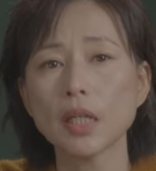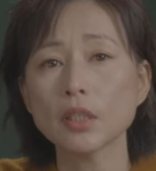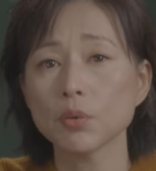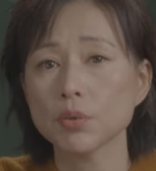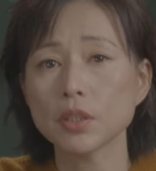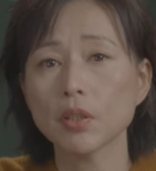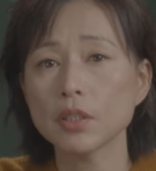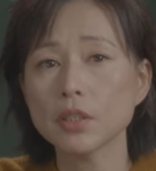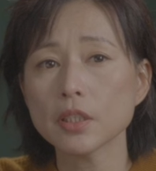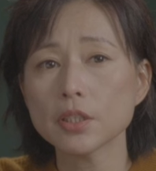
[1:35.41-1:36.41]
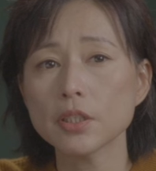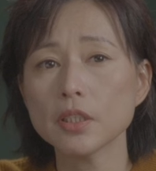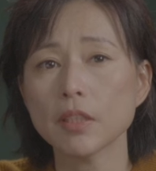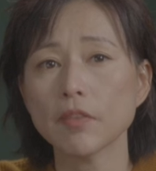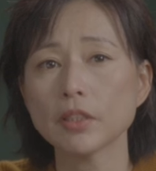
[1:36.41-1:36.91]
他总是要跟这个世
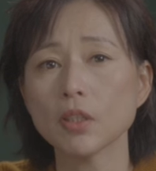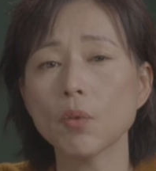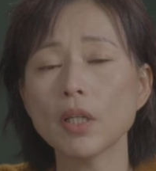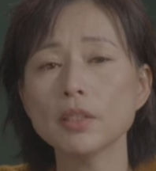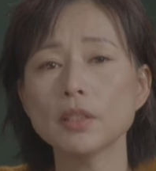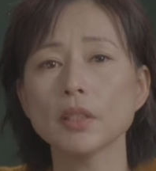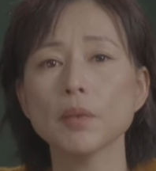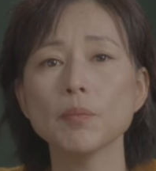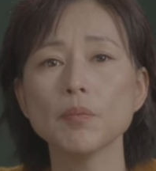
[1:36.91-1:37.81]
界发生关系的。